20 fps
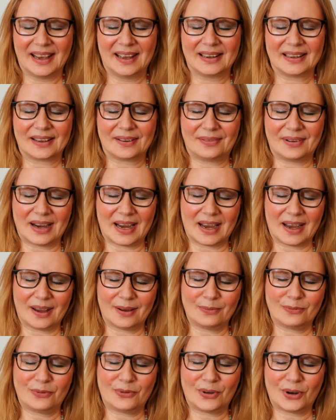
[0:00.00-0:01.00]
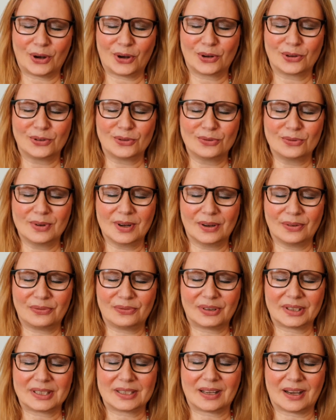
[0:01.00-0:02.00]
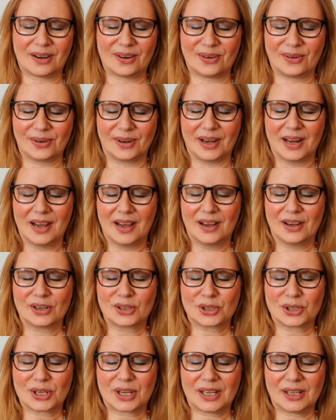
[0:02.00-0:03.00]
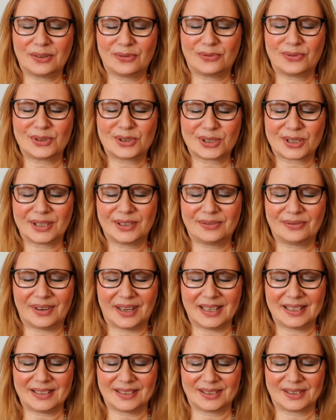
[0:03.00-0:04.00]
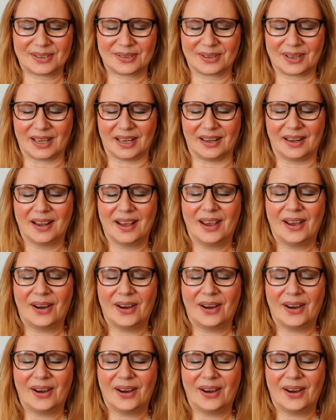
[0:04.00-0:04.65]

da war einfach nur Vertrauen, Schritt für Schritt weiterzugehen,